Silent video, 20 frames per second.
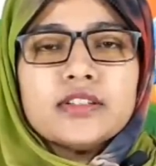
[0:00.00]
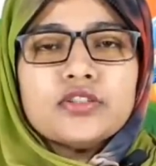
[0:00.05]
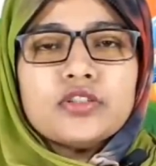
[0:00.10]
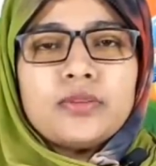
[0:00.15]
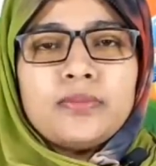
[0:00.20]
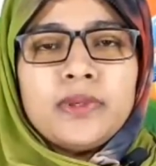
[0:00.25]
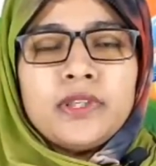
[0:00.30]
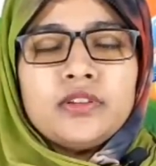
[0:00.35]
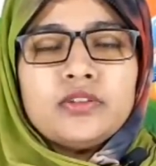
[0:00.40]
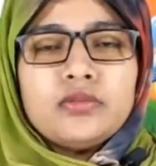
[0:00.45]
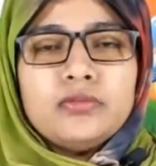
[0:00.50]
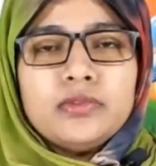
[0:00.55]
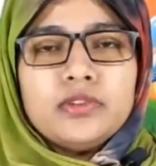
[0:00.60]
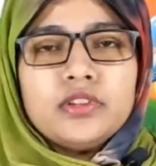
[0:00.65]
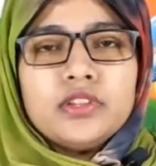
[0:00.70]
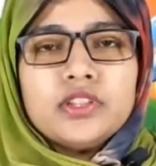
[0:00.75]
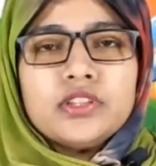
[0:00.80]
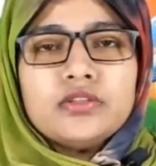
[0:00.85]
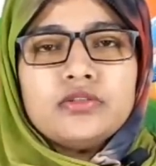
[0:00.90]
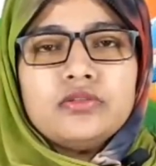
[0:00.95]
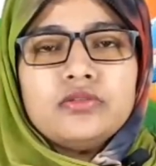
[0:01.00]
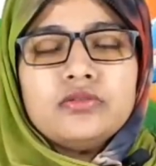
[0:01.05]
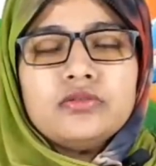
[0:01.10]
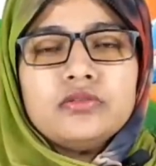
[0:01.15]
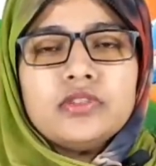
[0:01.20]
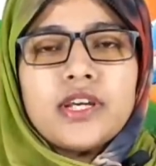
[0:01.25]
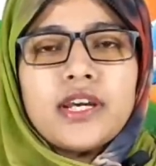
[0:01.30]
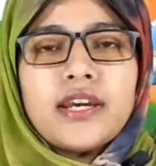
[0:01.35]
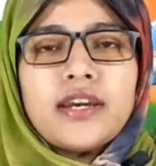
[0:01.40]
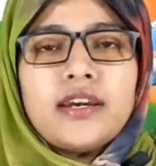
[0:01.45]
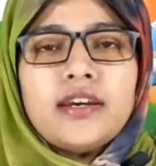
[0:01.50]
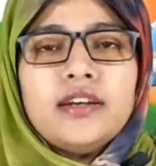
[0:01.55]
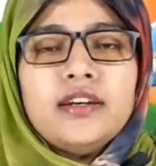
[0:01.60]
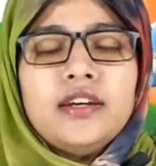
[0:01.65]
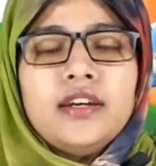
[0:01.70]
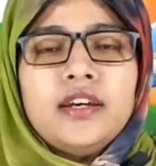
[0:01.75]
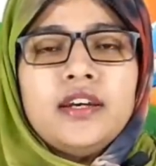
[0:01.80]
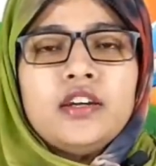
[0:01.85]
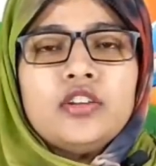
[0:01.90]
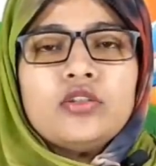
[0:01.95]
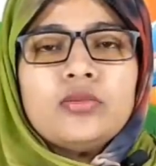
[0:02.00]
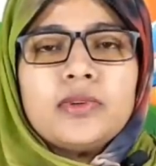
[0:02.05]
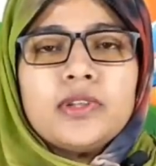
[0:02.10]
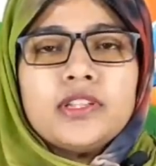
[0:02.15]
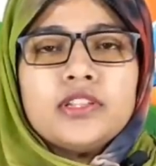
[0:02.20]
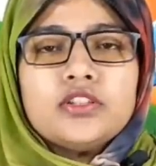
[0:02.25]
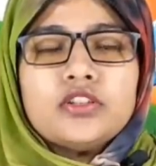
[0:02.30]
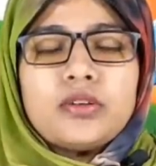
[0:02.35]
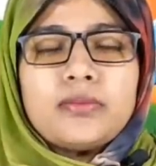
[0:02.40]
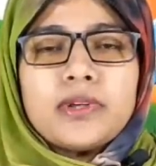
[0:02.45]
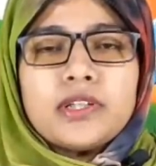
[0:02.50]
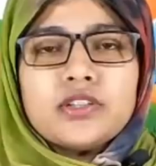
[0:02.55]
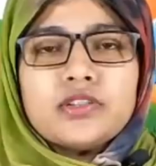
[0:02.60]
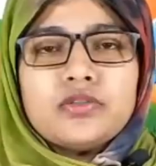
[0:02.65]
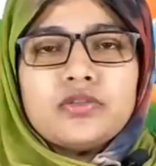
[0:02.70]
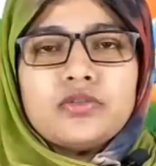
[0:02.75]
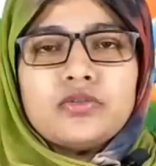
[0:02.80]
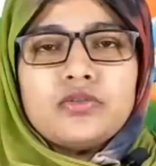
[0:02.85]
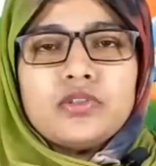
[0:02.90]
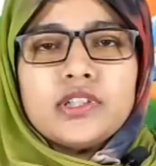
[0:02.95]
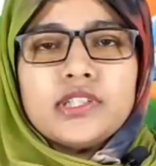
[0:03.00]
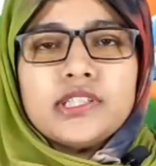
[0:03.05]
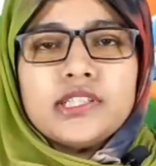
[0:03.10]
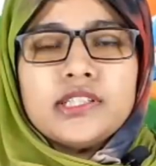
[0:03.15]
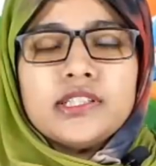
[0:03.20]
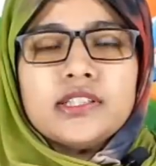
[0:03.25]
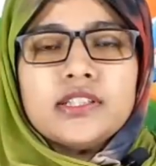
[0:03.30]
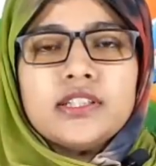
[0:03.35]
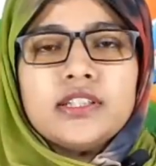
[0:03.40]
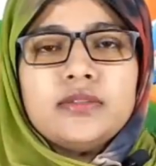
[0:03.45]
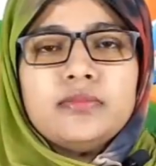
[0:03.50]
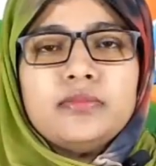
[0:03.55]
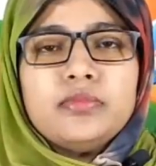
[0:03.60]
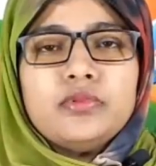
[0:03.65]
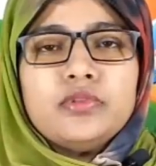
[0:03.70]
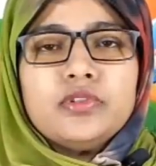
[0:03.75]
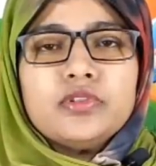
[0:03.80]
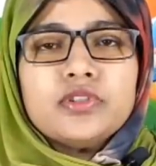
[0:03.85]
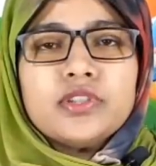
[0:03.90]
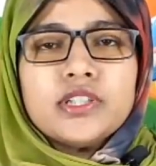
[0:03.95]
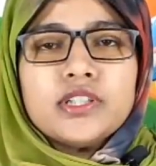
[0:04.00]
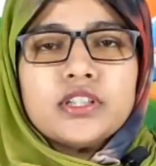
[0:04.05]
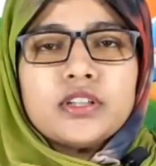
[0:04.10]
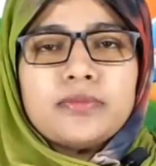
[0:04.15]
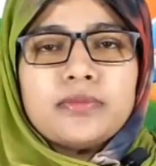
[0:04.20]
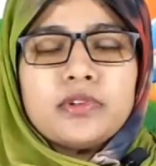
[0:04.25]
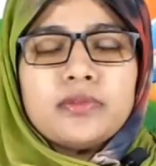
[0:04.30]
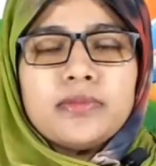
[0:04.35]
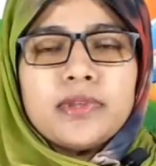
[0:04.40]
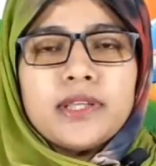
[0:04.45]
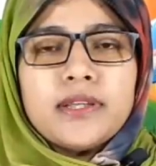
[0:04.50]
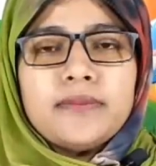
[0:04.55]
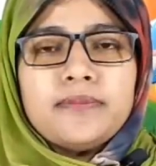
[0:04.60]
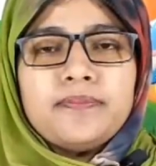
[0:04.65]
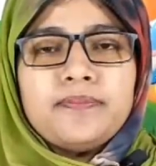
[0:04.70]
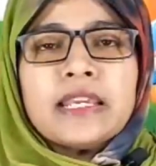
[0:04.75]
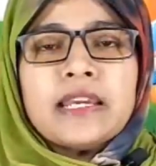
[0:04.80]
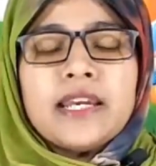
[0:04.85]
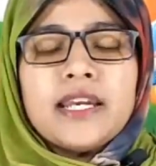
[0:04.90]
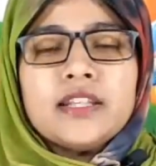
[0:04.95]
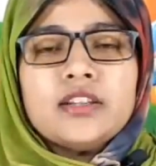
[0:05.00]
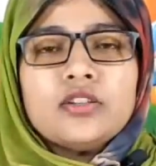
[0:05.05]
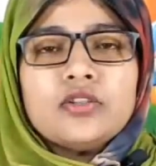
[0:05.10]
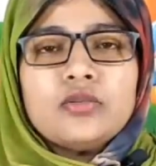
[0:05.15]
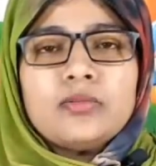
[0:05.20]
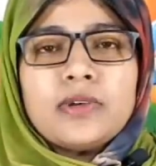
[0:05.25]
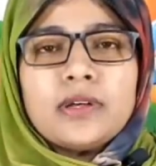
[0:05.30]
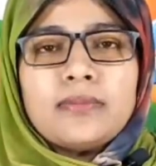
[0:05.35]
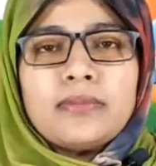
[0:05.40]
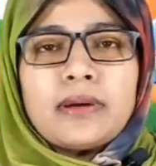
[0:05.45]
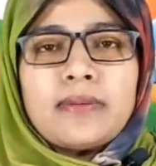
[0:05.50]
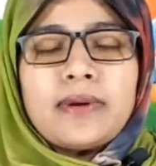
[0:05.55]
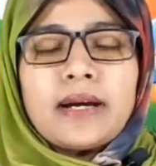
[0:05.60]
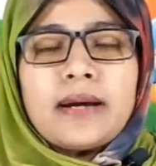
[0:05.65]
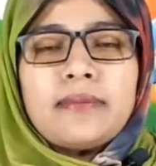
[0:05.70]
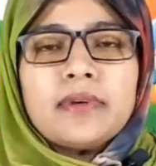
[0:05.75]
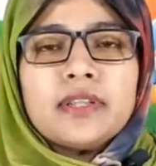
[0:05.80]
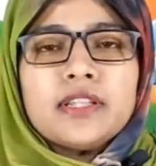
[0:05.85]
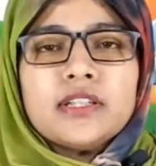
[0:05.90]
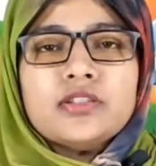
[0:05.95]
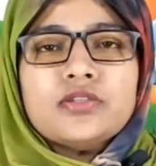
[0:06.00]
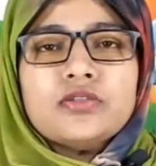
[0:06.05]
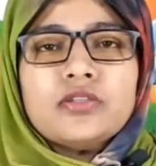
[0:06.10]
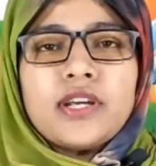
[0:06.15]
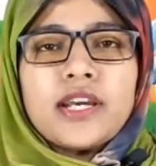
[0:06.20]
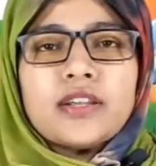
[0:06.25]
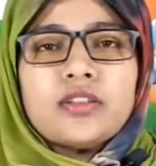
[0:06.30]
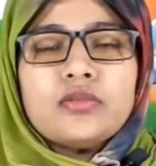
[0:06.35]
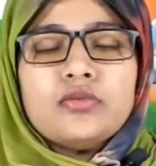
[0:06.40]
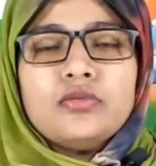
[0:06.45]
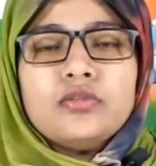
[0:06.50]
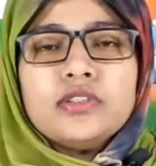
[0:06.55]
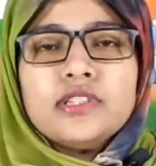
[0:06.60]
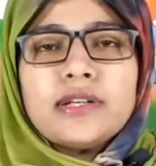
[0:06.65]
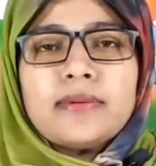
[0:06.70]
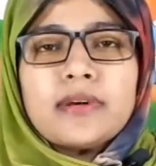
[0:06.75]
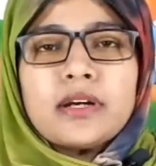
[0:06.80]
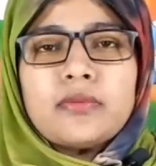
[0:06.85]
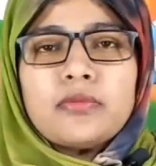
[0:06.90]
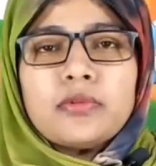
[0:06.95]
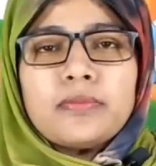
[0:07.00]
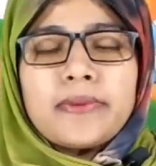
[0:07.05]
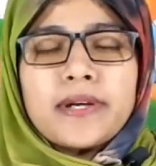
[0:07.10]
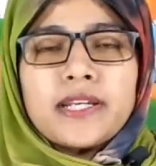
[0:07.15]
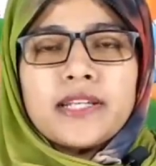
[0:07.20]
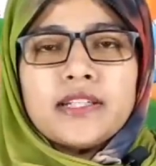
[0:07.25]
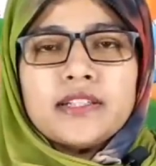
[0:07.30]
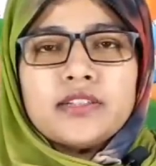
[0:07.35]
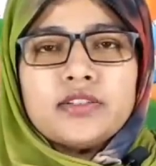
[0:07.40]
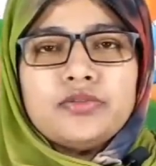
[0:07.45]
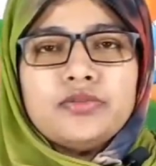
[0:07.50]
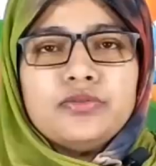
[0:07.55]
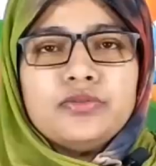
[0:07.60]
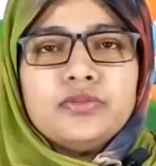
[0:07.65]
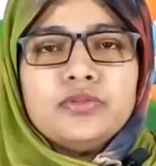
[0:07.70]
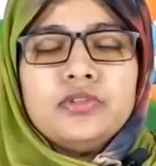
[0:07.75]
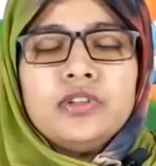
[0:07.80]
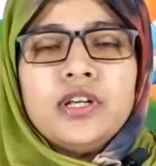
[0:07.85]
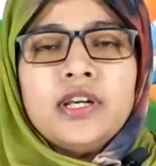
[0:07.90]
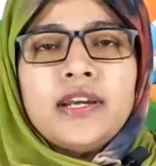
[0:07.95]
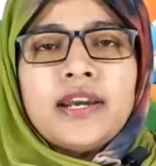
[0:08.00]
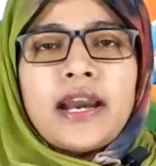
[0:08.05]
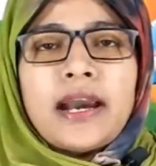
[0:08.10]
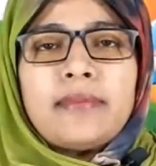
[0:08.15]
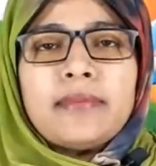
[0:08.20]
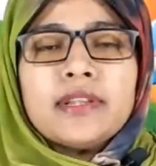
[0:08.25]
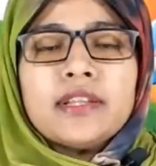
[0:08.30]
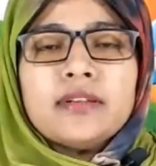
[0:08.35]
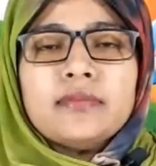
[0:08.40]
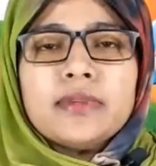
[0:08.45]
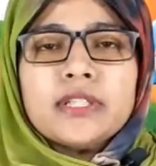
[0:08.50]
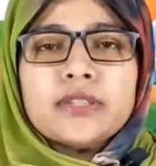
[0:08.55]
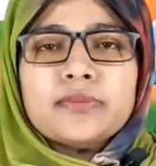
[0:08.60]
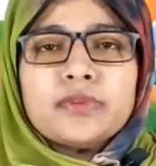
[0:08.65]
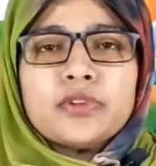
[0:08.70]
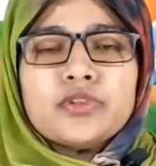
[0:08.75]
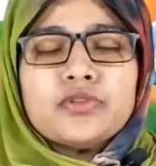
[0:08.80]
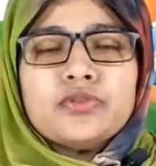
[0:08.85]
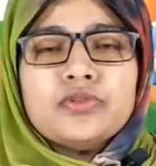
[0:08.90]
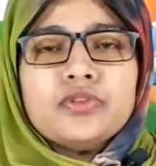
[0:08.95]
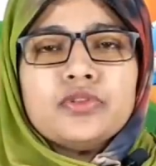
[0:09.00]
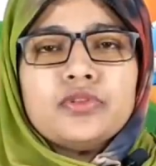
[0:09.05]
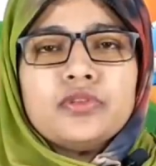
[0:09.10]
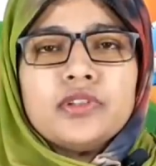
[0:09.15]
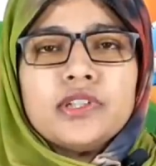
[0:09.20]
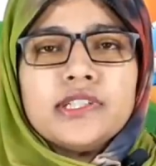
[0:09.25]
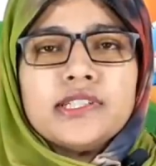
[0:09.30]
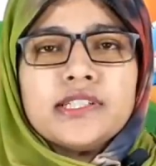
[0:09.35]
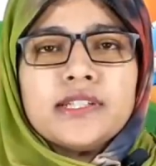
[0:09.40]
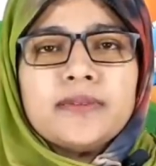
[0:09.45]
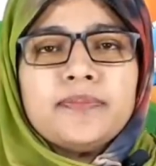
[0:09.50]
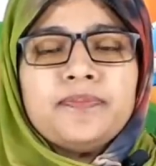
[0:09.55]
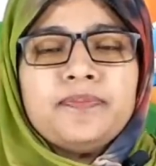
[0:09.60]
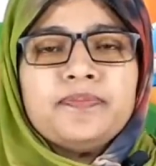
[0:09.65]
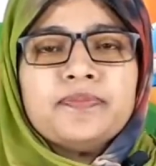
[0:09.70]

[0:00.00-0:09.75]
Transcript: শপিং তুমি করেছো গুনগুন হ্যাঁ তোমাদের সবার জন্য করেছি কি বলছো এইসব তুমি এই তো তোমার বাবা আমাদের জন্য এতগুলো জামা কাপড় পাঠিয়েছে গুনগুন আমাদের বেশ পছন্দও হয়েছে